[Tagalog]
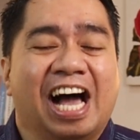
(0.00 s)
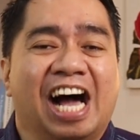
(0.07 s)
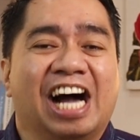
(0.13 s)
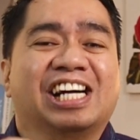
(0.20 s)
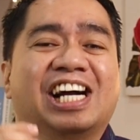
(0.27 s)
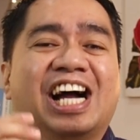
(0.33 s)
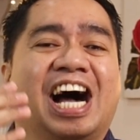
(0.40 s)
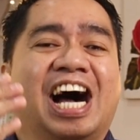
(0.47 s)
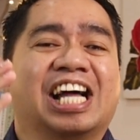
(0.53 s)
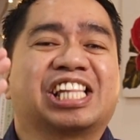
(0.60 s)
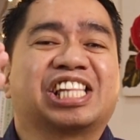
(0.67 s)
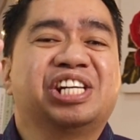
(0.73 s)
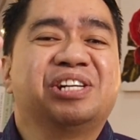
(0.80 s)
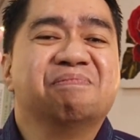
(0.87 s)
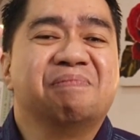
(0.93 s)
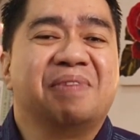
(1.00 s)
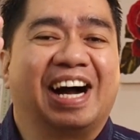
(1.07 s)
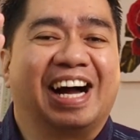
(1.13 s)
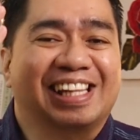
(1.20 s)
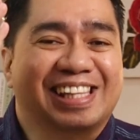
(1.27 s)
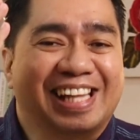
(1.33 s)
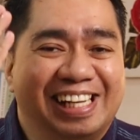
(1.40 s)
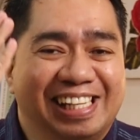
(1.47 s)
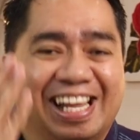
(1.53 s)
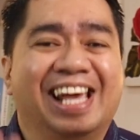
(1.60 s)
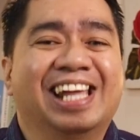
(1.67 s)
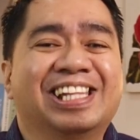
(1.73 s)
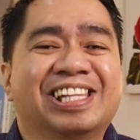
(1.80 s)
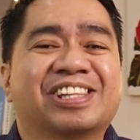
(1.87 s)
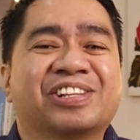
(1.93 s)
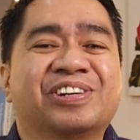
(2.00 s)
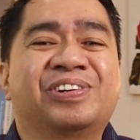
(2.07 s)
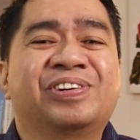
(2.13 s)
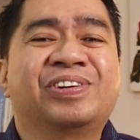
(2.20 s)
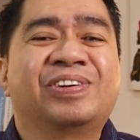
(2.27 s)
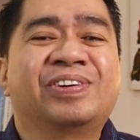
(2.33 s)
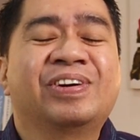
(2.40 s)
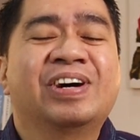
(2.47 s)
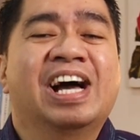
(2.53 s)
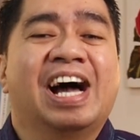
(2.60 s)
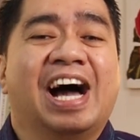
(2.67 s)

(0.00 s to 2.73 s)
ang ating mga talento,